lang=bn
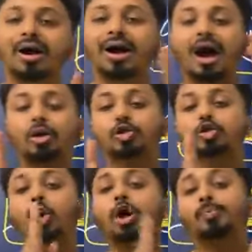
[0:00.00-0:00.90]
কিন্তু
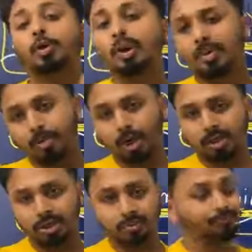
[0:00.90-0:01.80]
আরও ছয় প্রকার
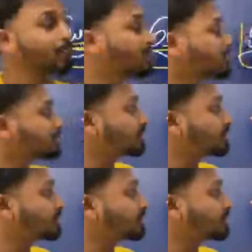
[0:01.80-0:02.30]
ব্যবহার আছে